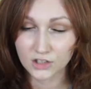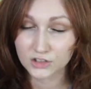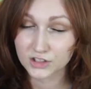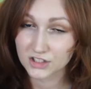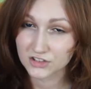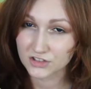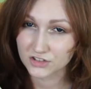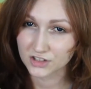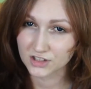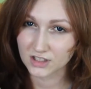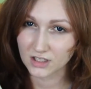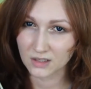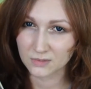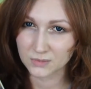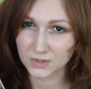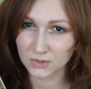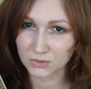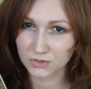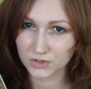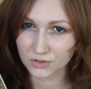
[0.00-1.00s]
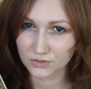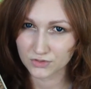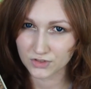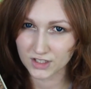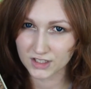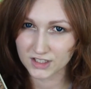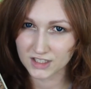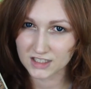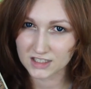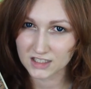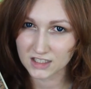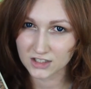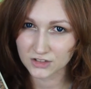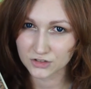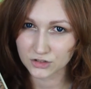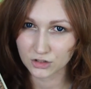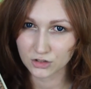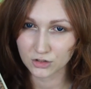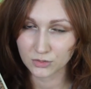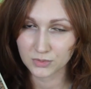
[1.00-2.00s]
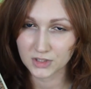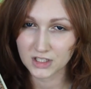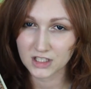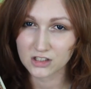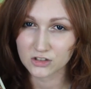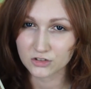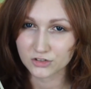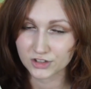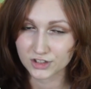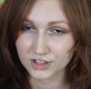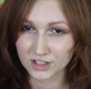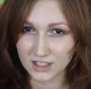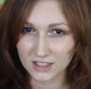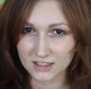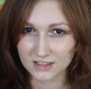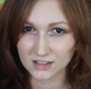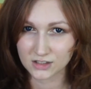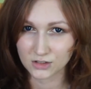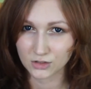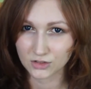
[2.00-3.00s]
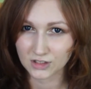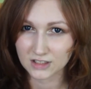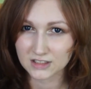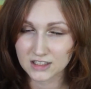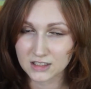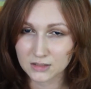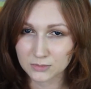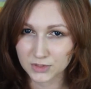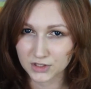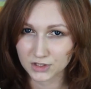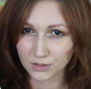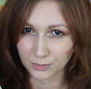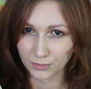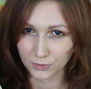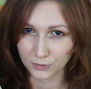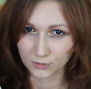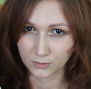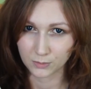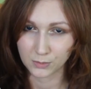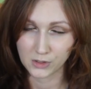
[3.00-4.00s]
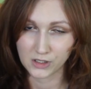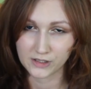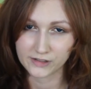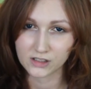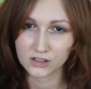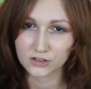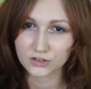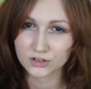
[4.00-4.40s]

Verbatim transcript: Chociaż czytałam tę książkę niezliczoną ilość razy, to nadal mi się podoba,